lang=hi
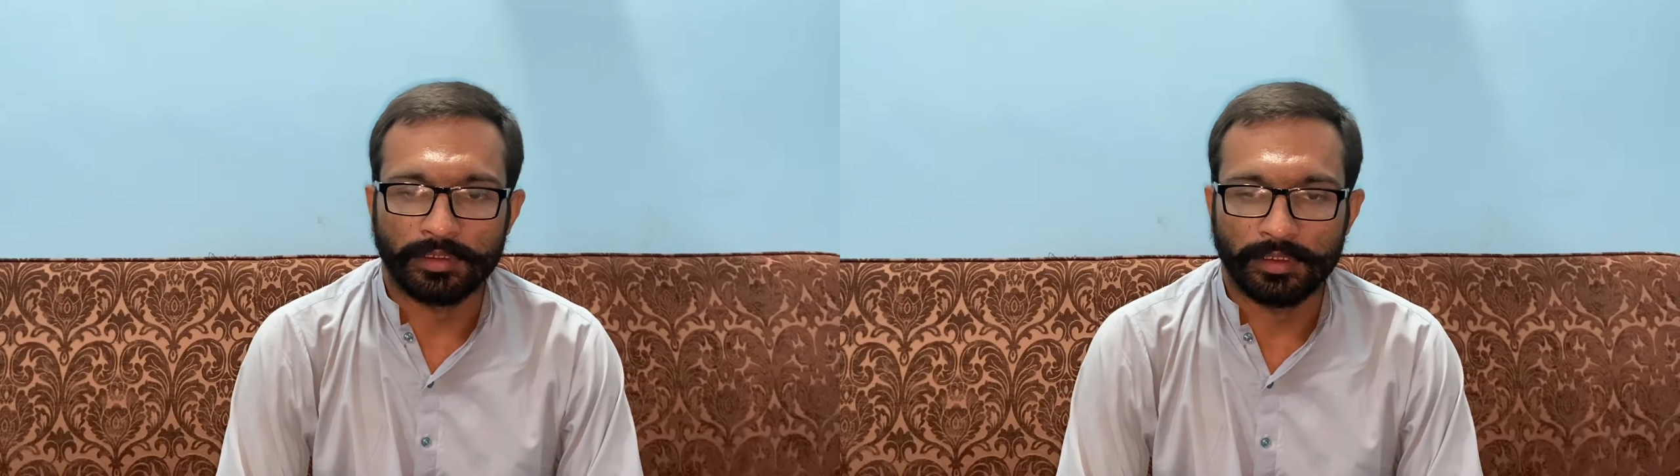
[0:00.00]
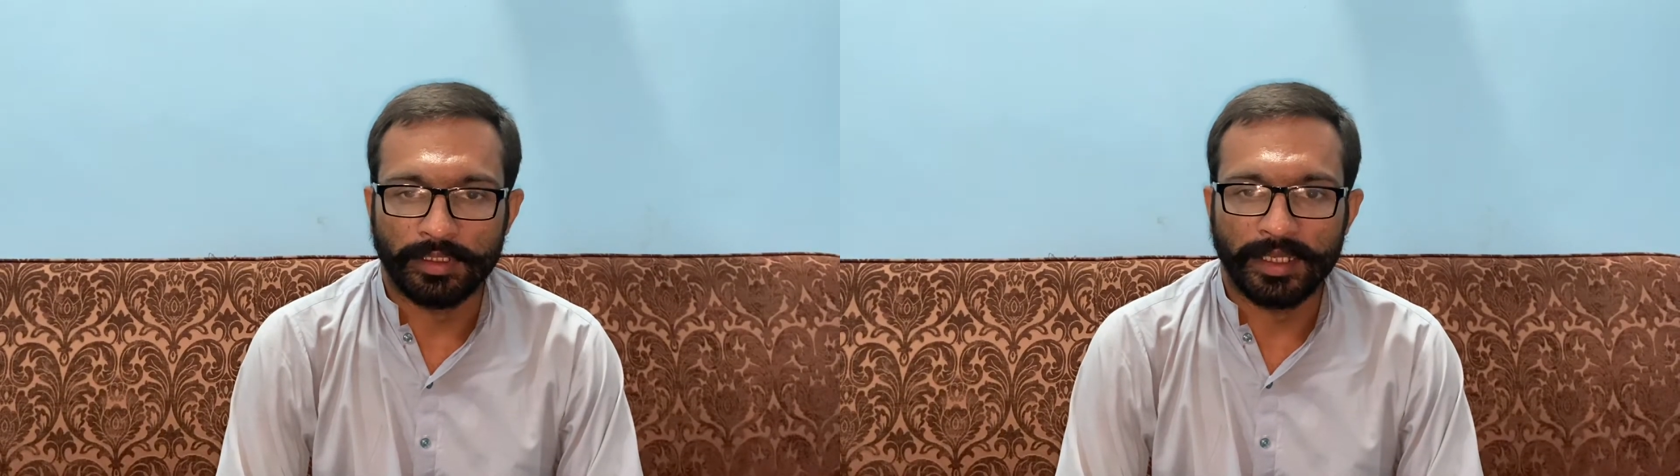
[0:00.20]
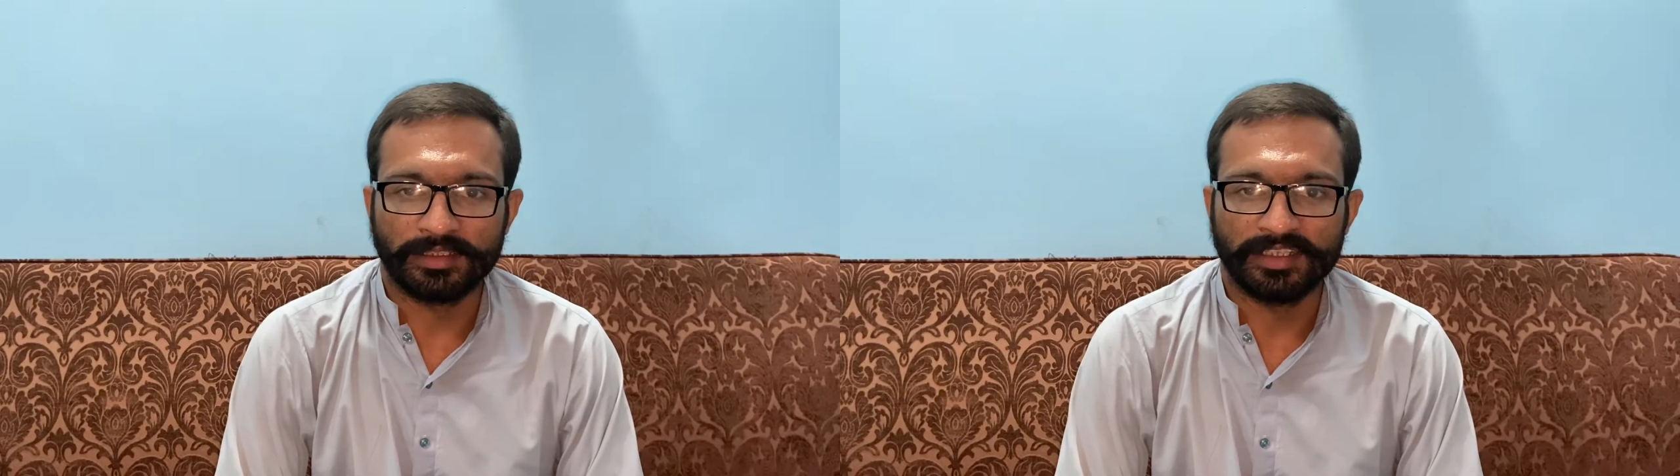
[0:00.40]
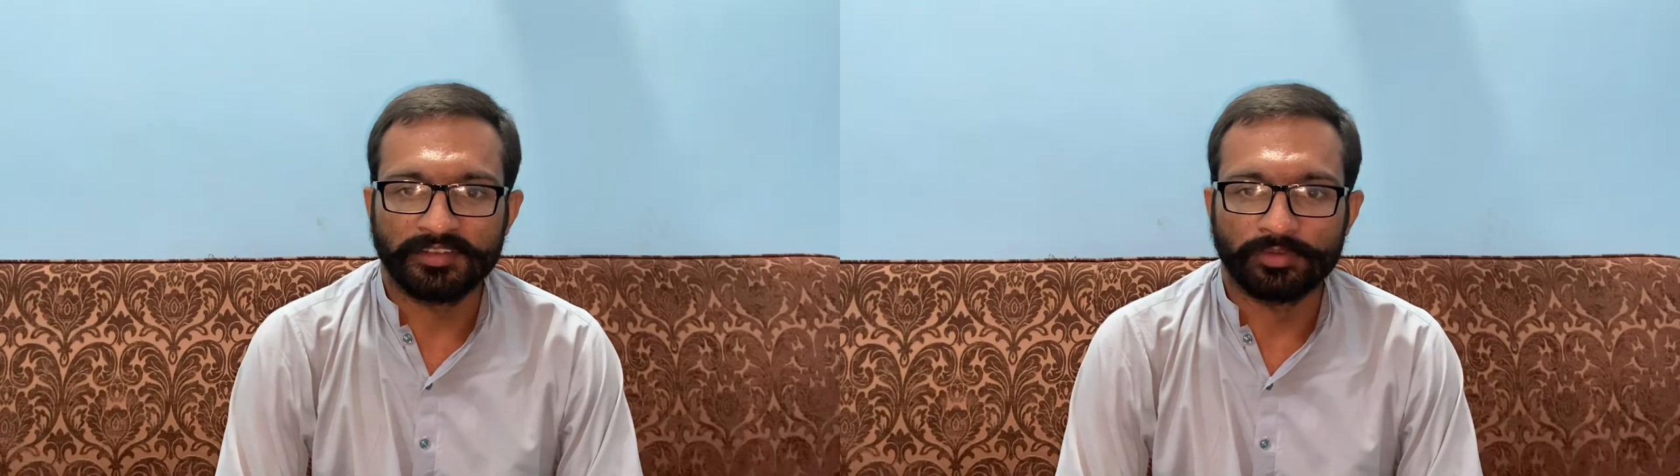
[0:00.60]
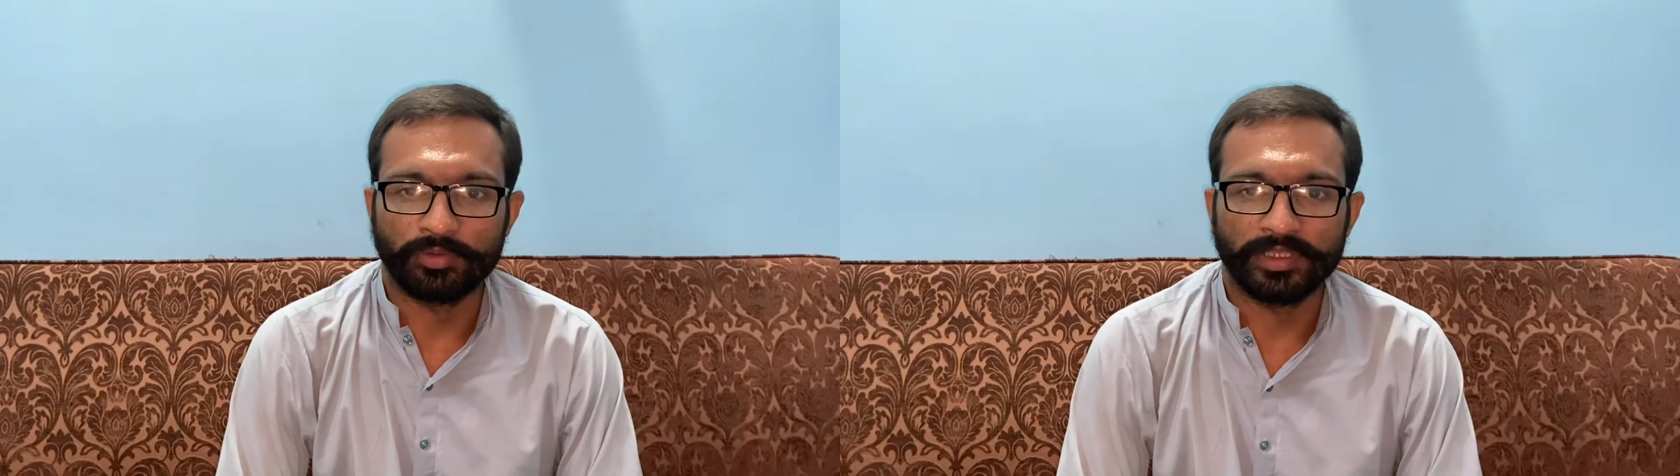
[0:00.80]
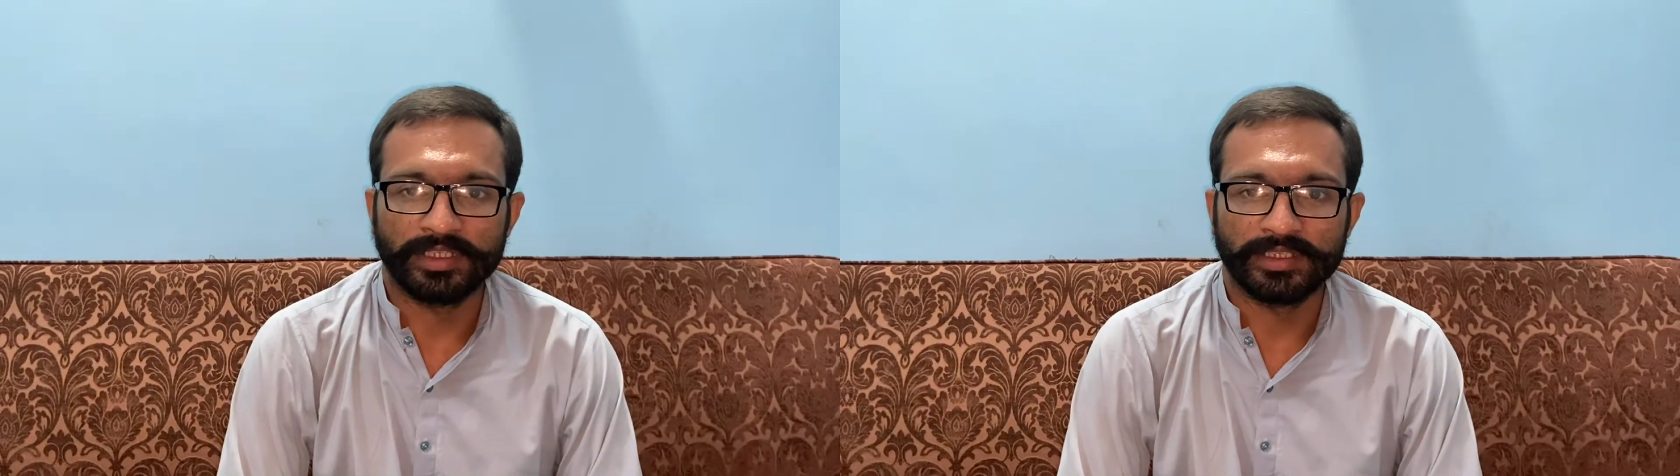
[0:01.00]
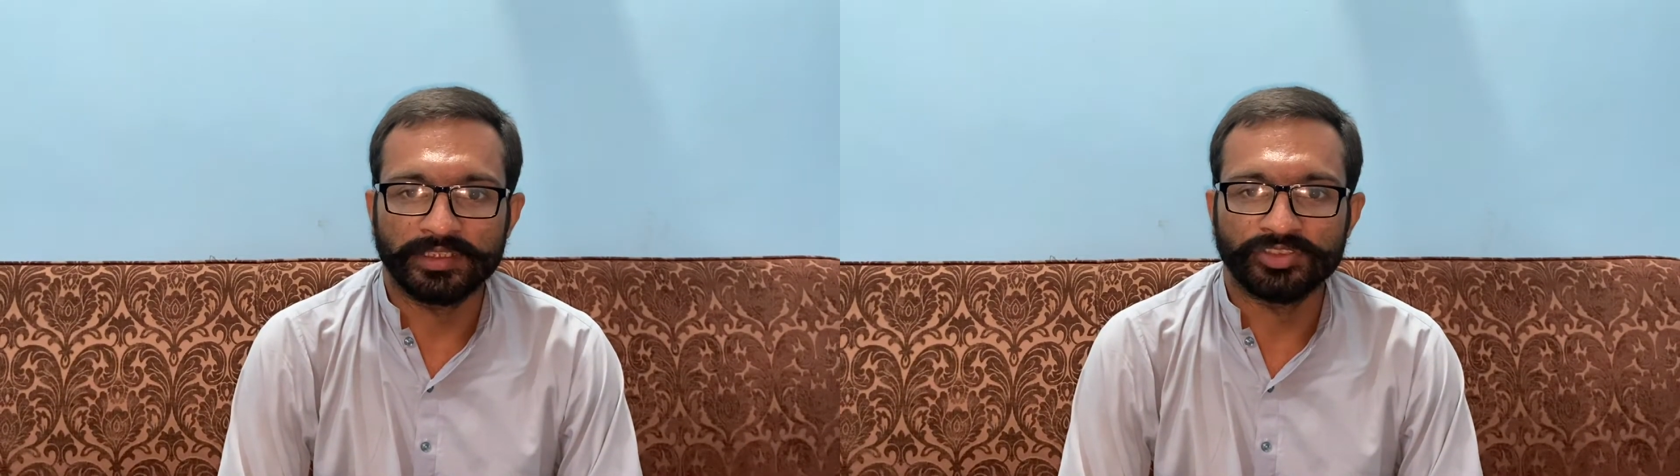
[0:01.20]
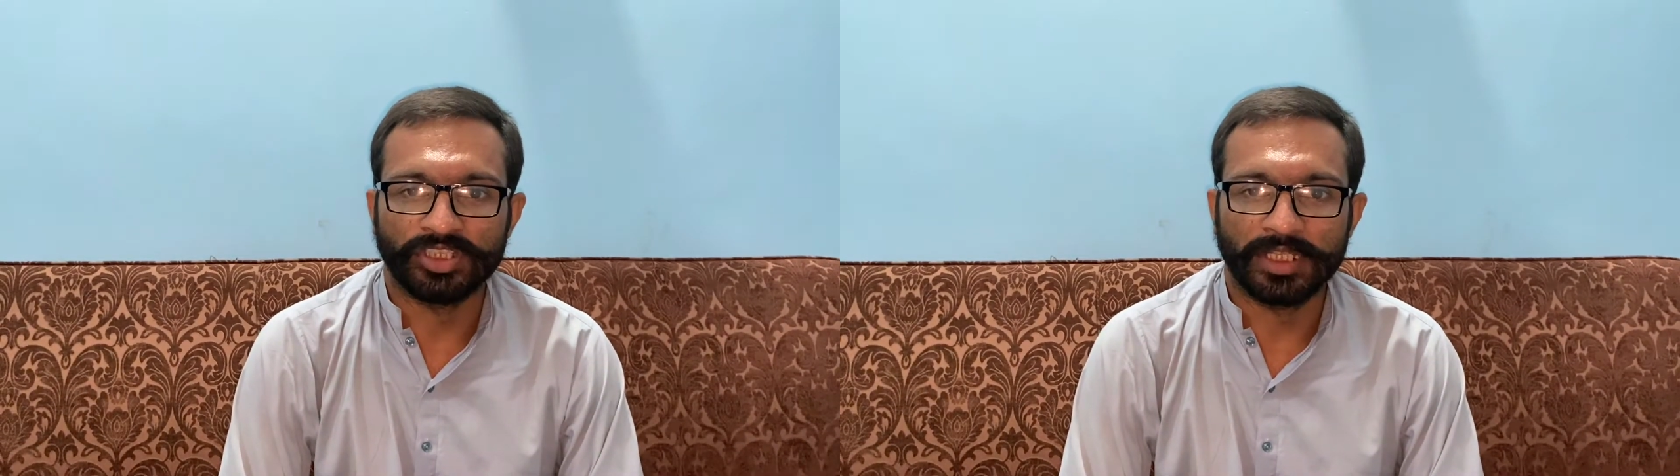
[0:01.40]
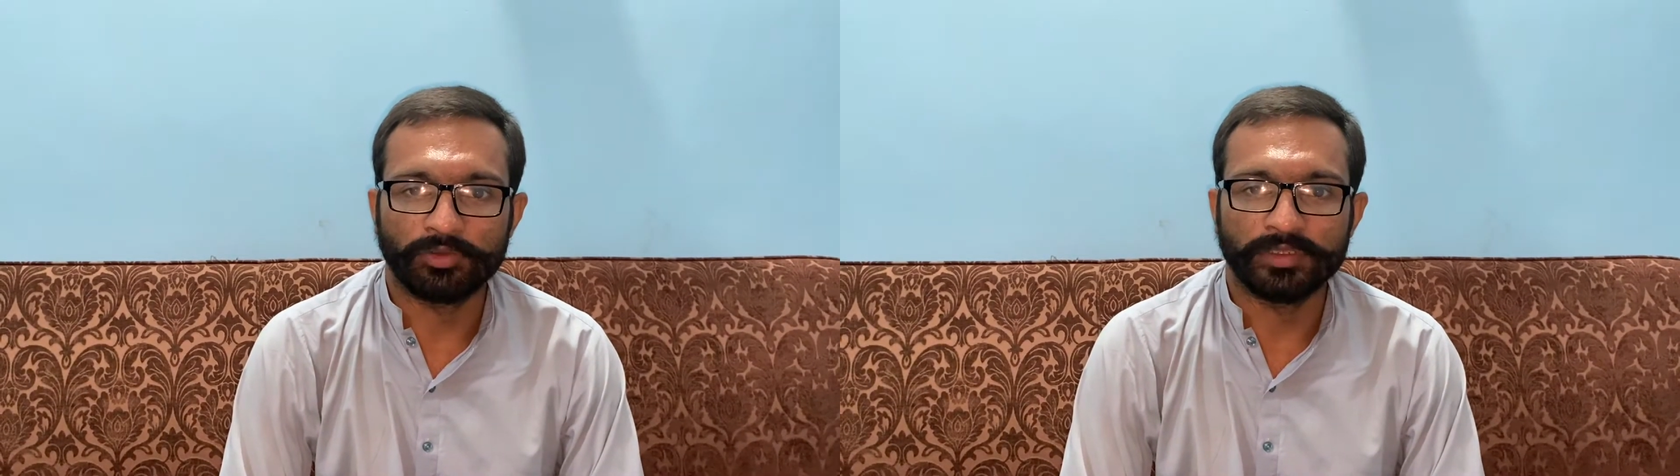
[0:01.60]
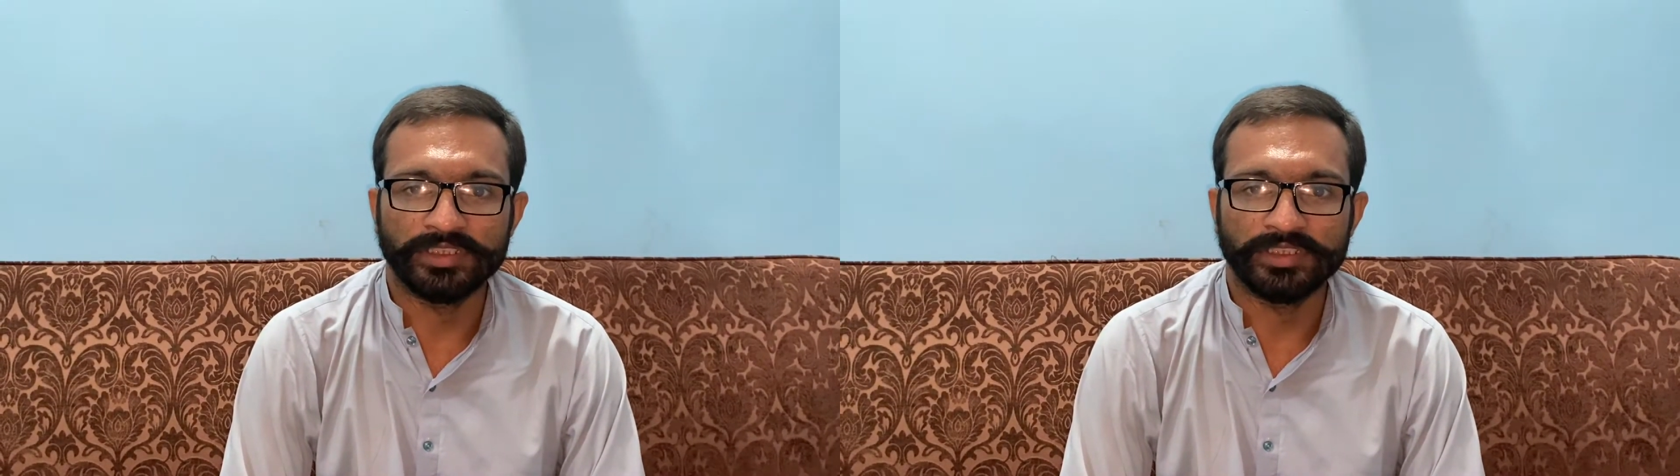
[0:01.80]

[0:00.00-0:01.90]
एटलस होंडा के जैन